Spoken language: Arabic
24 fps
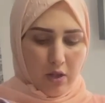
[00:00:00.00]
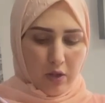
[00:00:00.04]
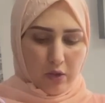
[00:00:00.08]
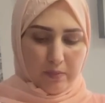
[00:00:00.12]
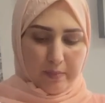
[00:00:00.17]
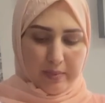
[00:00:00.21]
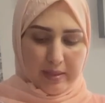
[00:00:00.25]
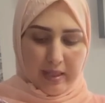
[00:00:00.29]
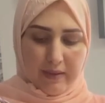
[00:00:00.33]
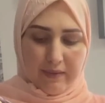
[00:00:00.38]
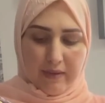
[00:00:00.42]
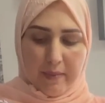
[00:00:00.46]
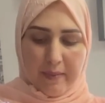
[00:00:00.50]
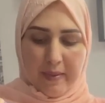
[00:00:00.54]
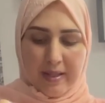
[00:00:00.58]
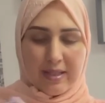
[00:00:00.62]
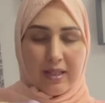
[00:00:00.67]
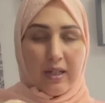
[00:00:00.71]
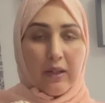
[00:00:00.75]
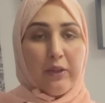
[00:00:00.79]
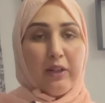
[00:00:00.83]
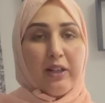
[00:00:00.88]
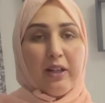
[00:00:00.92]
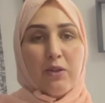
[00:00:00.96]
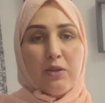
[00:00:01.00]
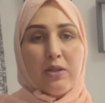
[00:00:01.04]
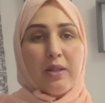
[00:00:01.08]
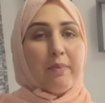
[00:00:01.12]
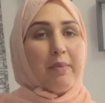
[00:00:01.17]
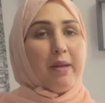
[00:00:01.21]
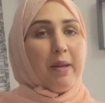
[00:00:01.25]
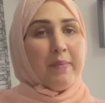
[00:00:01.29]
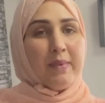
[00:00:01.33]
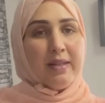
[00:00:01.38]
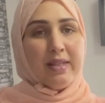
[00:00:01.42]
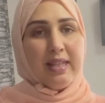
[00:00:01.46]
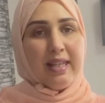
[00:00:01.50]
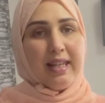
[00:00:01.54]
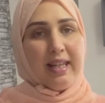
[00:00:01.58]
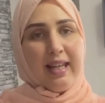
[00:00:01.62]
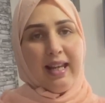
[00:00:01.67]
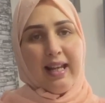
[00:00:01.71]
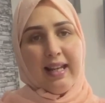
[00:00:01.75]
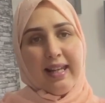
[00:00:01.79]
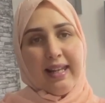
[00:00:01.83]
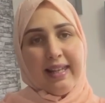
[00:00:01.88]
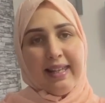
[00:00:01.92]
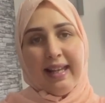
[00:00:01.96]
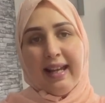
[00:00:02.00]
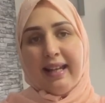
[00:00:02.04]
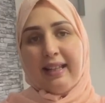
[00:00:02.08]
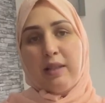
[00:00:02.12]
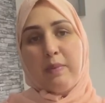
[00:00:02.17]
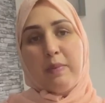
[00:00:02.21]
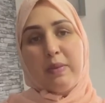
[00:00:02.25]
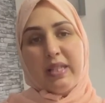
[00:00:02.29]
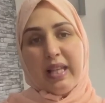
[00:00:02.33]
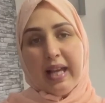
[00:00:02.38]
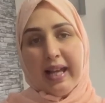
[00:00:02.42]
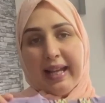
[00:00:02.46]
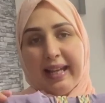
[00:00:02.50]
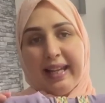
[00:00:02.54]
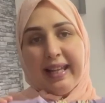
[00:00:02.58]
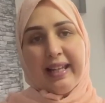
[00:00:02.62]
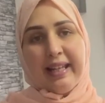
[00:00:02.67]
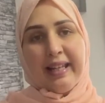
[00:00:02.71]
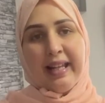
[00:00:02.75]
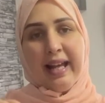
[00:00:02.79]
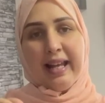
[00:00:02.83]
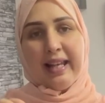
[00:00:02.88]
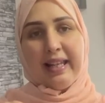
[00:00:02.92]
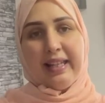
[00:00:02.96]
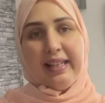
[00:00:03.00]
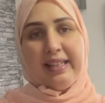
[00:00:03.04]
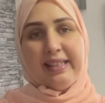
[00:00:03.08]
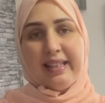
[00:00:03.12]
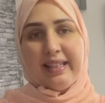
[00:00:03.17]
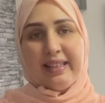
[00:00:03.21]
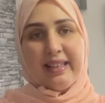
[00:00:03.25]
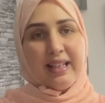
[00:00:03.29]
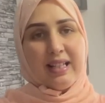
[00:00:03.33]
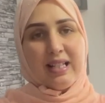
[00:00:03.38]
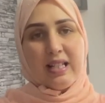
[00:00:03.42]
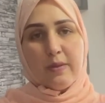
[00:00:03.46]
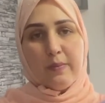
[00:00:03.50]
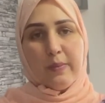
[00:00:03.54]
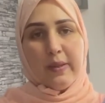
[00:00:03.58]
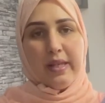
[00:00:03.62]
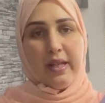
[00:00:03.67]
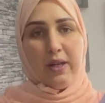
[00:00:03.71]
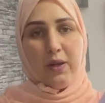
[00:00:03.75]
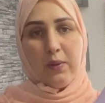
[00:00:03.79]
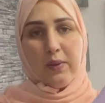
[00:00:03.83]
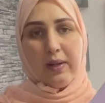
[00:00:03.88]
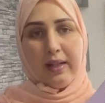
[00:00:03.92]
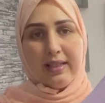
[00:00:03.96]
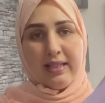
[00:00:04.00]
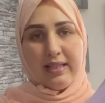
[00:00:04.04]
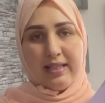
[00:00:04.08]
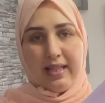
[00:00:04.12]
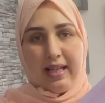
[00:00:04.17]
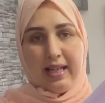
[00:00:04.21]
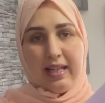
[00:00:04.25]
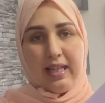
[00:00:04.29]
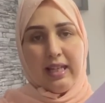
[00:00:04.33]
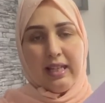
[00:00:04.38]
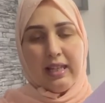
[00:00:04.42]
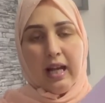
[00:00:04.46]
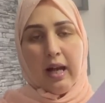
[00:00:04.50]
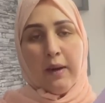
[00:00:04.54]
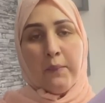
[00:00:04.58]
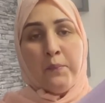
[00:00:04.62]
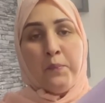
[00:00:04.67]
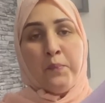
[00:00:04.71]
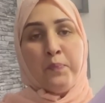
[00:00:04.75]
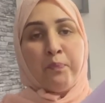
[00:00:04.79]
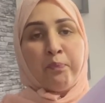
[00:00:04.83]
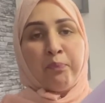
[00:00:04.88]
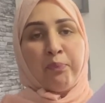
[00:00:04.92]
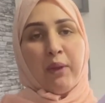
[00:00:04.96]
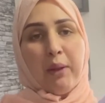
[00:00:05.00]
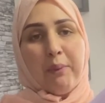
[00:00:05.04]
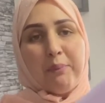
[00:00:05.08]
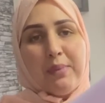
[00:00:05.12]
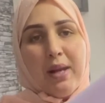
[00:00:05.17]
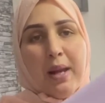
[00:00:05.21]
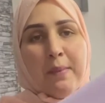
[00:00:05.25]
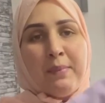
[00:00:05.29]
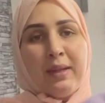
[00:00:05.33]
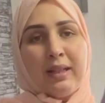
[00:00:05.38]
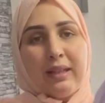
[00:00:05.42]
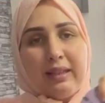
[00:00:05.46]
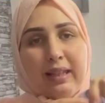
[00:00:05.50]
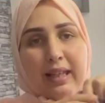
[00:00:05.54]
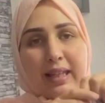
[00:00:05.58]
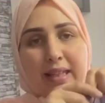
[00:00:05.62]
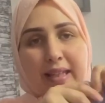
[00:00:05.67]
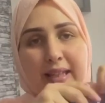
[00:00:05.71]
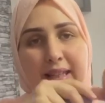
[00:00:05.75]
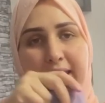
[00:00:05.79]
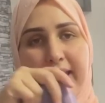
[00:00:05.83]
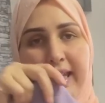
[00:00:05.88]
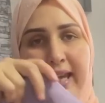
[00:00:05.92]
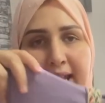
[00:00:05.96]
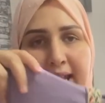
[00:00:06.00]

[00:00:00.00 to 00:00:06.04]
بزاف البنات قالوا لي كوسه بلا ما ديريها ليا تلبسها غير نهار العيد هذاك الصبيح وغادي تحيدها بلا ما تضيعيها